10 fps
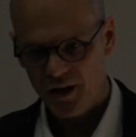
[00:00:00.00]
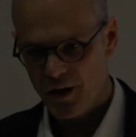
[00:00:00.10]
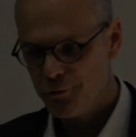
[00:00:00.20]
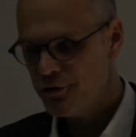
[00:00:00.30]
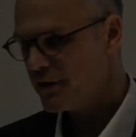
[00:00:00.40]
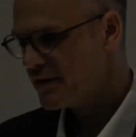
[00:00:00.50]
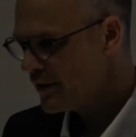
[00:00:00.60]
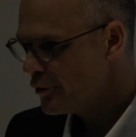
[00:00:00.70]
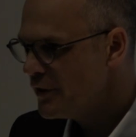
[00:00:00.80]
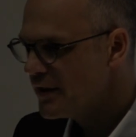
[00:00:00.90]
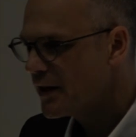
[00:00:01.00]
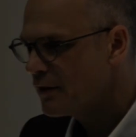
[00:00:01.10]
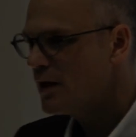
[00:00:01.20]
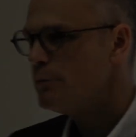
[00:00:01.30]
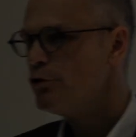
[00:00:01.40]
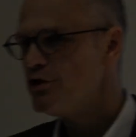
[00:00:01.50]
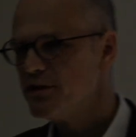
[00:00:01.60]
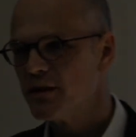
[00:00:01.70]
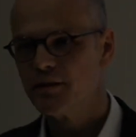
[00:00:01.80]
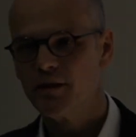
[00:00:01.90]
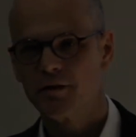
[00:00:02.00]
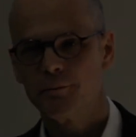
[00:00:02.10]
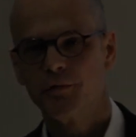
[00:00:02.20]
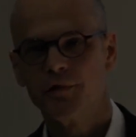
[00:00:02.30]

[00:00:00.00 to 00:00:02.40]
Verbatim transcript: Et puis, dans les années 2000, est arrivée la biologie de synthèse.